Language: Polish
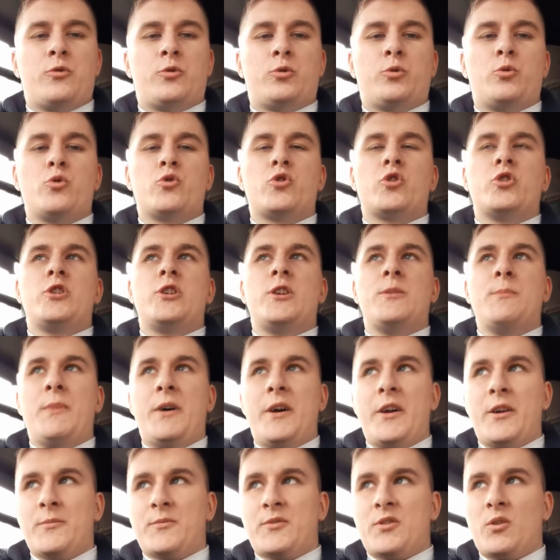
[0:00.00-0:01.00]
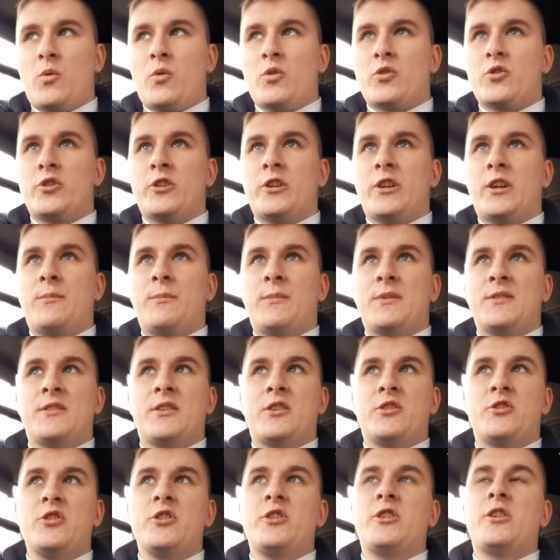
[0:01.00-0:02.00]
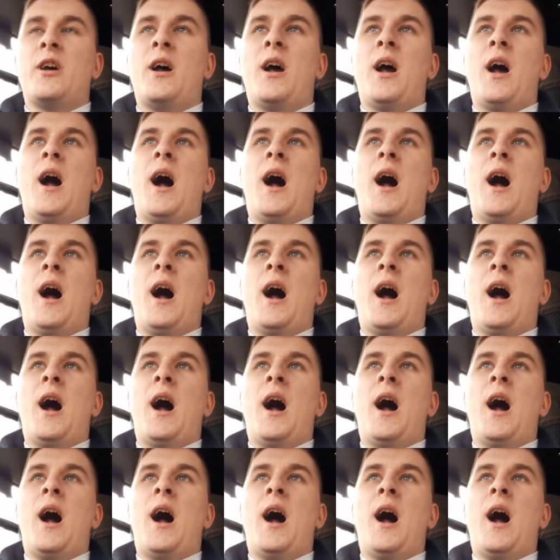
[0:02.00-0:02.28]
którzy nie mają założonych maseczek,